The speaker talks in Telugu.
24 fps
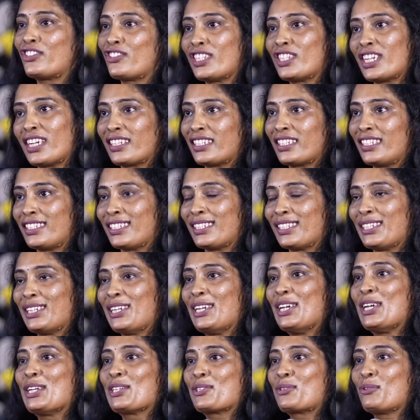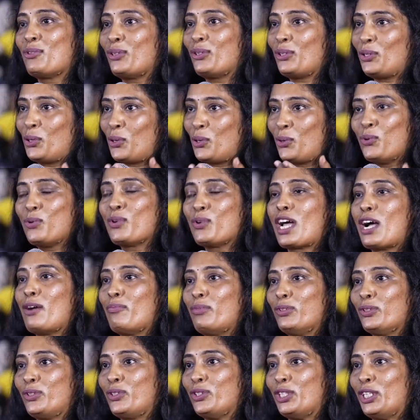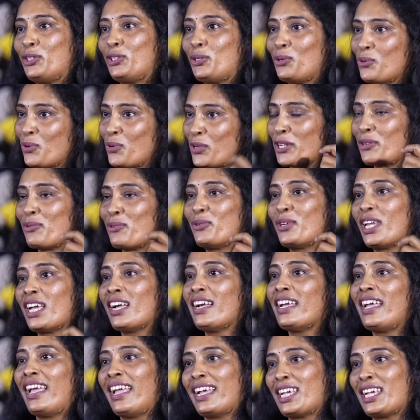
అర్జున్ గారికి సో టూ రాబోతుంది టూకి కూడా